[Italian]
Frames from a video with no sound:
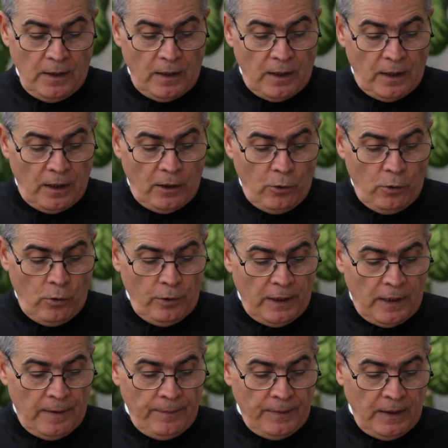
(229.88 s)
E
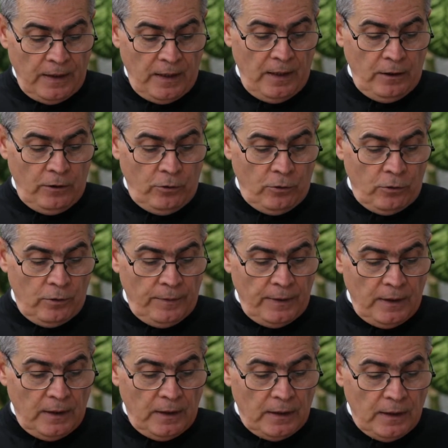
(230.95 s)
ora, ecco,
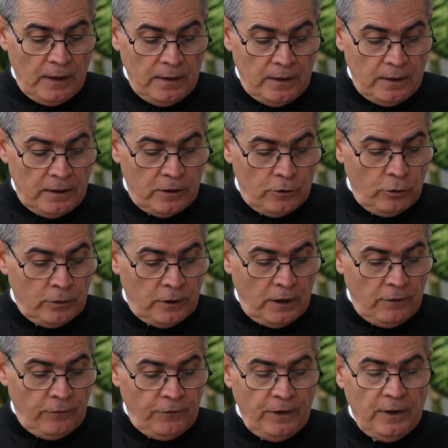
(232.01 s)
il grido
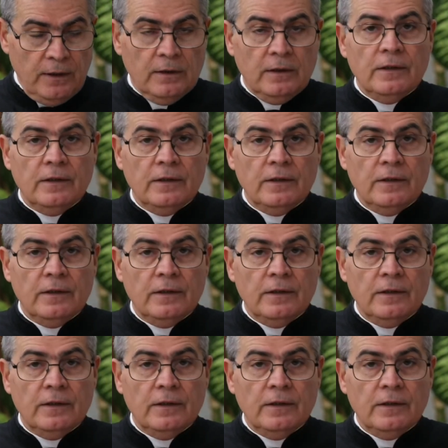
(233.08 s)
dei figli